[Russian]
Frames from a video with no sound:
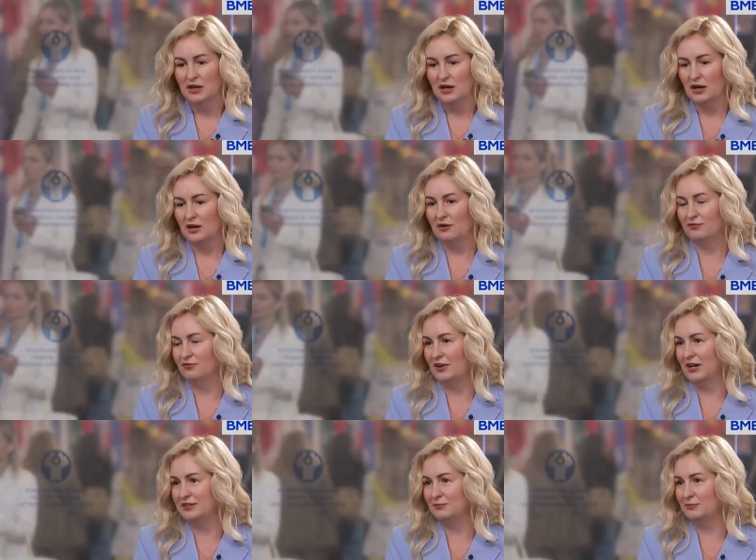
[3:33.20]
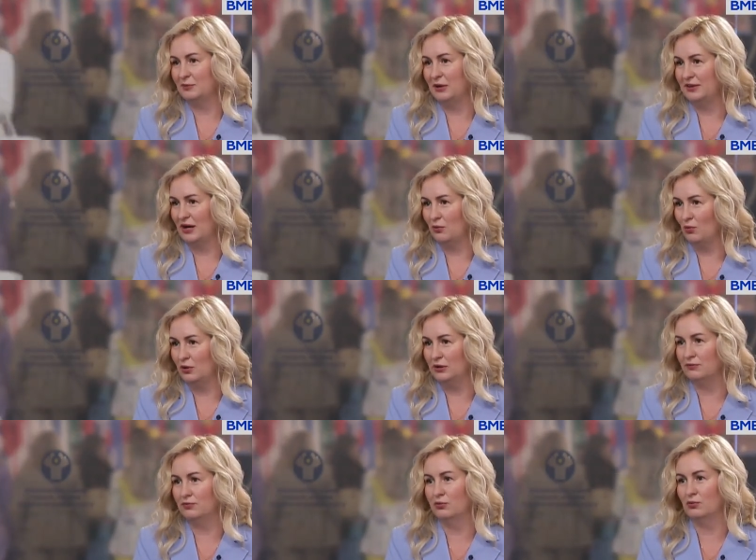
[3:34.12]
э, в атомном
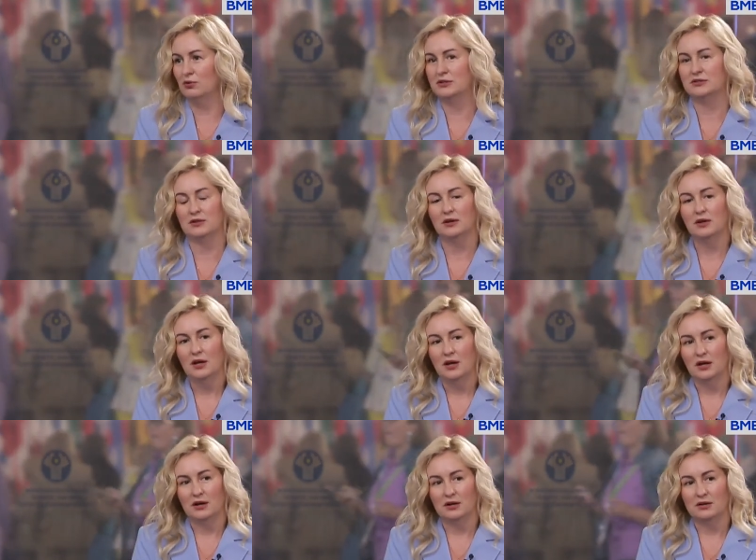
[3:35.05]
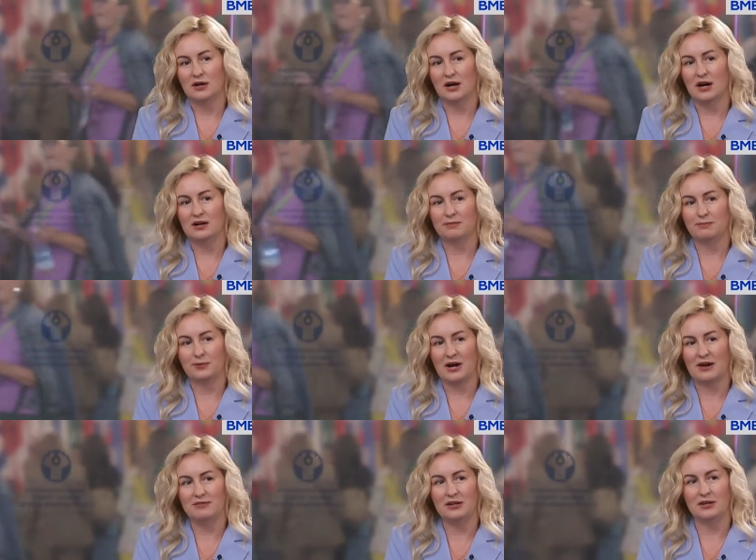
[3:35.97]
ледокольном флоте, как
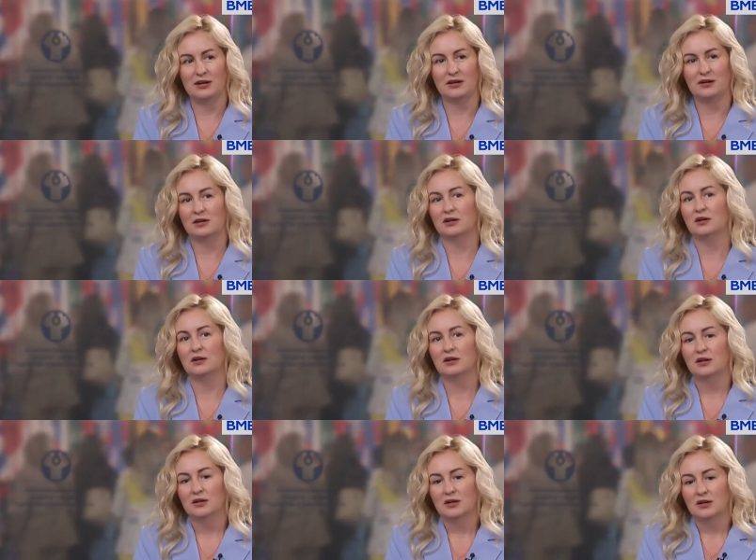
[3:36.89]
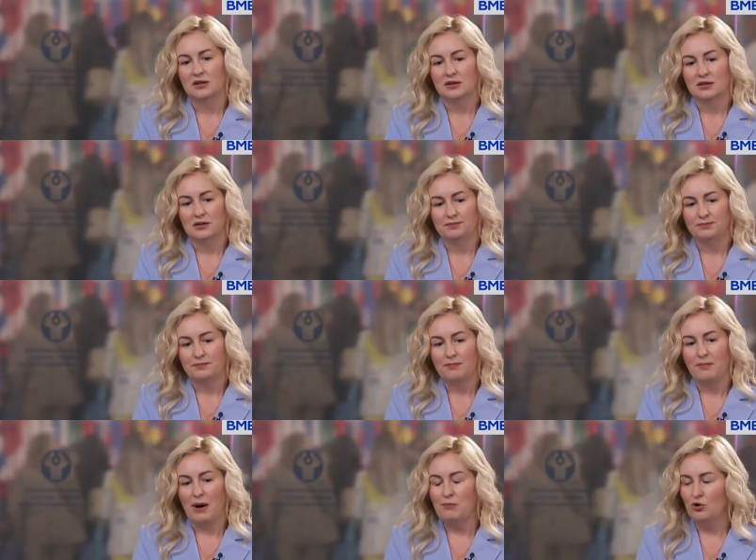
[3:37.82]
правильно
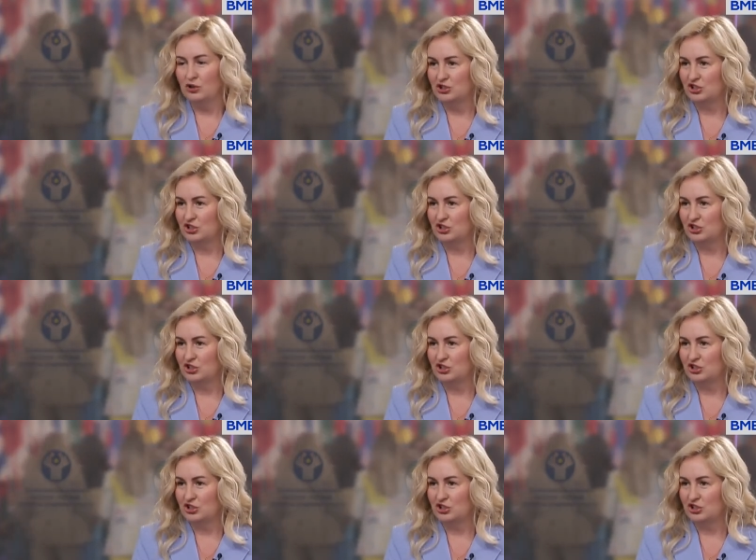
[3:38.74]
помочь